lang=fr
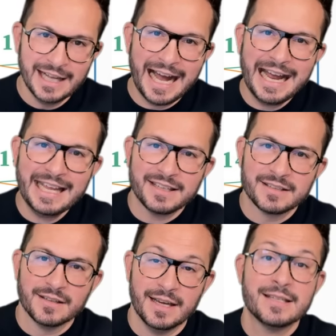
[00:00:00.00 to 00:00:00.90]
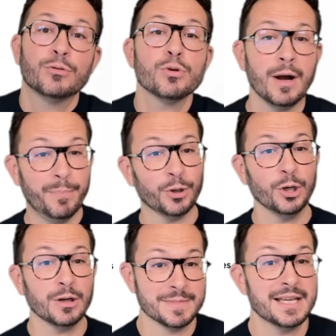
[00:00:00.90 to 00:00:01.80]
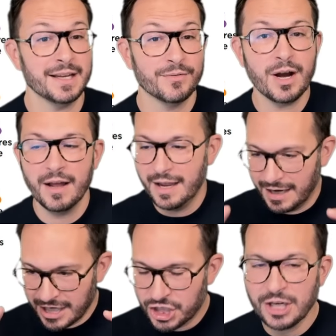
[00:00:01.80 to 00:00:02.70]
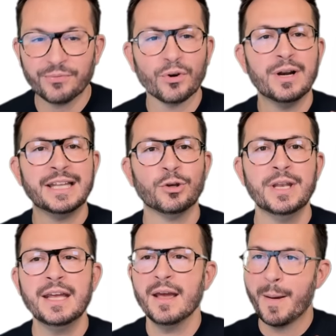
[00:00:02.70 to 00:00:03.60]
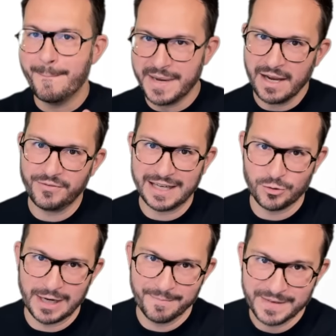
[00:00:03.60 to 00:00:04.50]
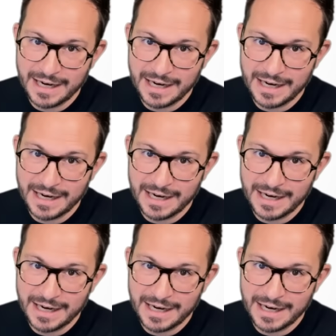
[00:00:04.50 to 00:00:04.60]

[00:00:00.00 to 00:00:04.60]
Allez, et c'est toujours important comme ça d'avoir les chiffres, les données bien factuelles.